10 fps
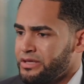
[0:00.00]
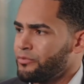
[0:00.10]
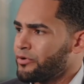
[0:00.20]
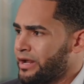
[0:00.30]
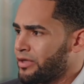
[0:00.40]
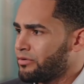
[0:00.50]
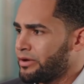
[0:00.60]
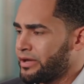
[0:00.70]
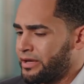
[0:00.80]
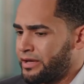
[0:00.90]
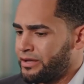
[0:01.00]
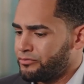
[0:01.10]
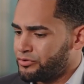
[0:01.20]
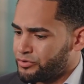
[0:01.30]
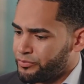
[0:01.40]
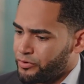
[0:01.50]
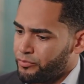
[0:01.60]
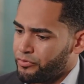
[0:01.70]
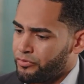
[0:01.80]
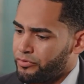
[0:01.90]
Y hemos creado, eh,
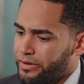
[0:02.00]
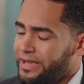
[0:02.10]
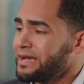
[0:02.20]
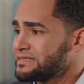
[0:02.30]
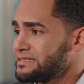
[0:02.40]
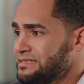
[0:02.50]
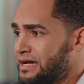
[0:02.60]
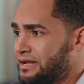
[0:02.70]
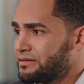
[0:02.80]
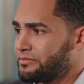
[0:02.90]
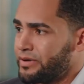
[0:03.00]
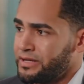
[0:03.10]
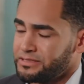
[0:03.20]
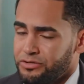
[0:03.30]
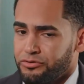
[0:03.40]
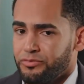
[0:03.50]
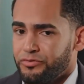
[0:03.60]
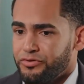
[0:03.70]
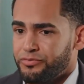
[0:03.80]
como es esencial para el desarrollo del